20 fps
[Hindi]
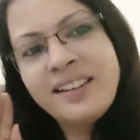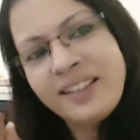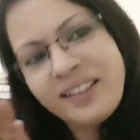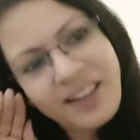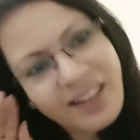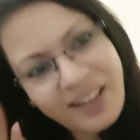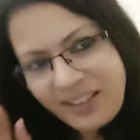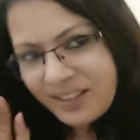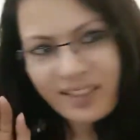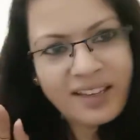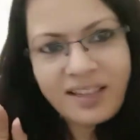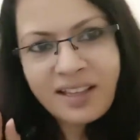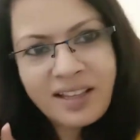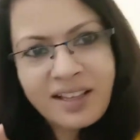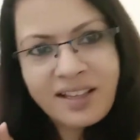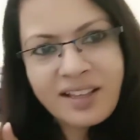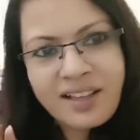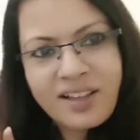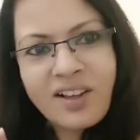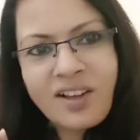टेक
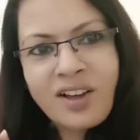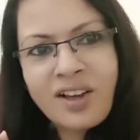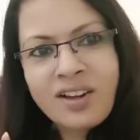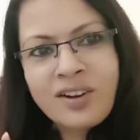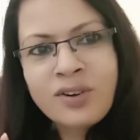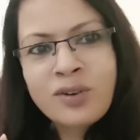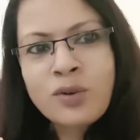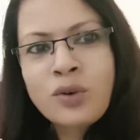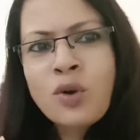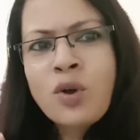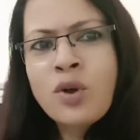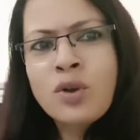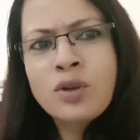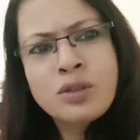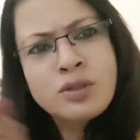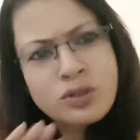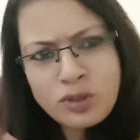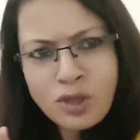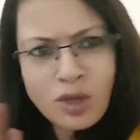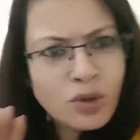केयर
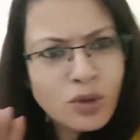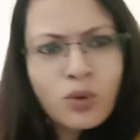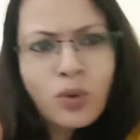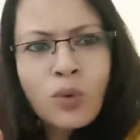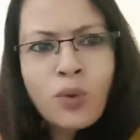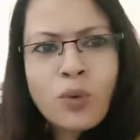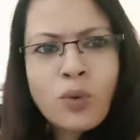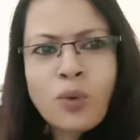सी यू